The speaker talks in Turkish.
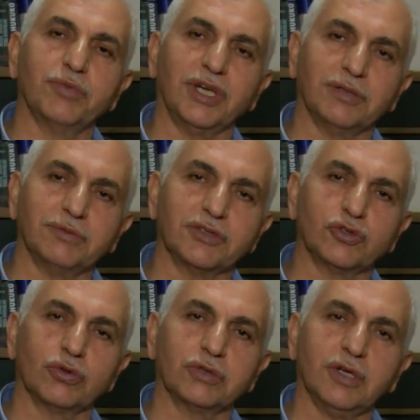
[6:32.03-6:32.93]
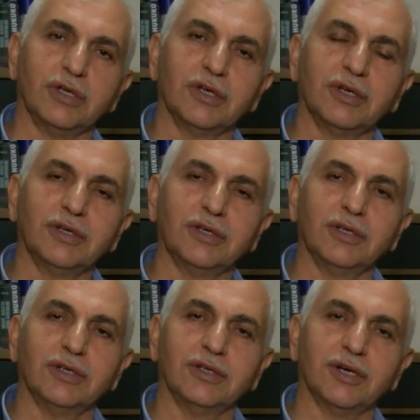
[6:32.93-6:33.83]
bayramdan sonra
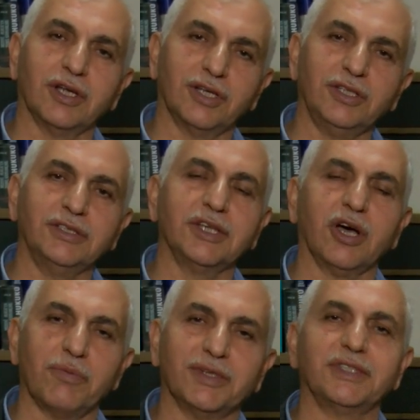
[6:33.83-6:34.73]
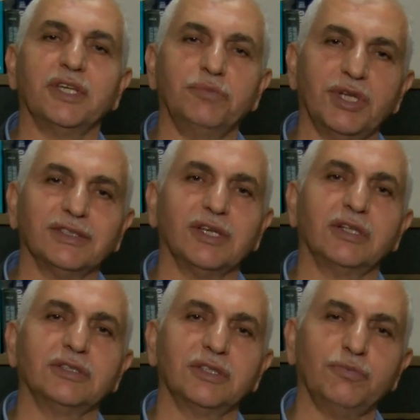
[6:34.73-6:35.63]
ee, Allah'ın izniyle kapasiteyi biraz
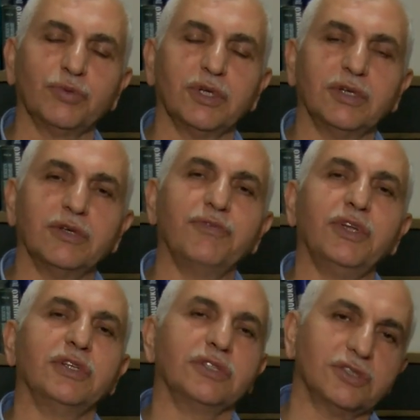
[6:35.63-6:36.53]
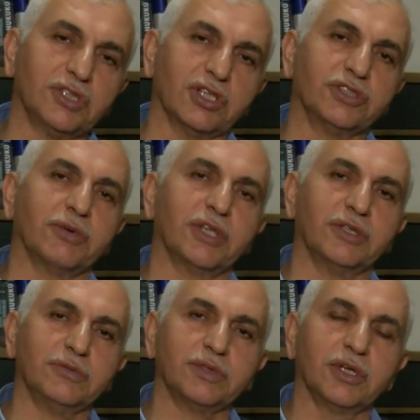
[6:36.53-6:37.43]
daha artırıp ve
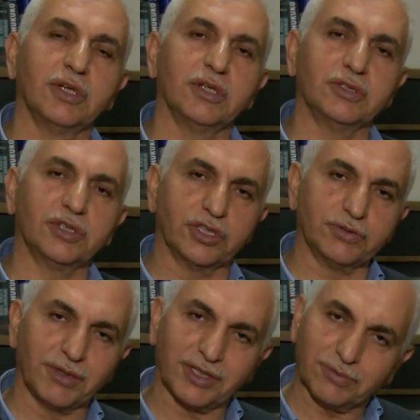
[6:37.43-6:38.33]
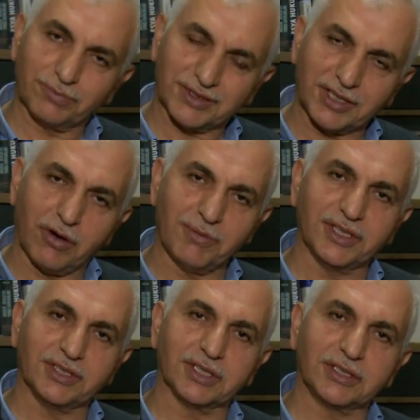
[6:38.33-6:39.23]
çalışmaları çalışmalarımız devam
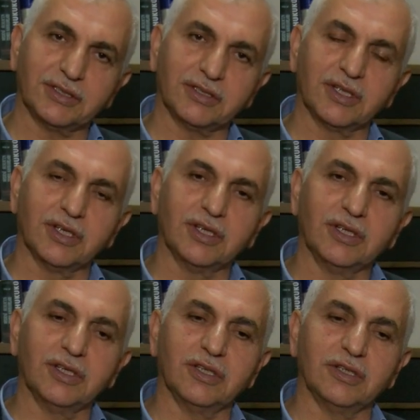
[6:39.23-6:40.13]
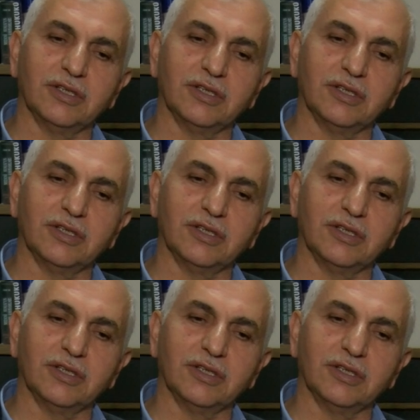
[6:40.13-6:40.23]
edecektir. Ee,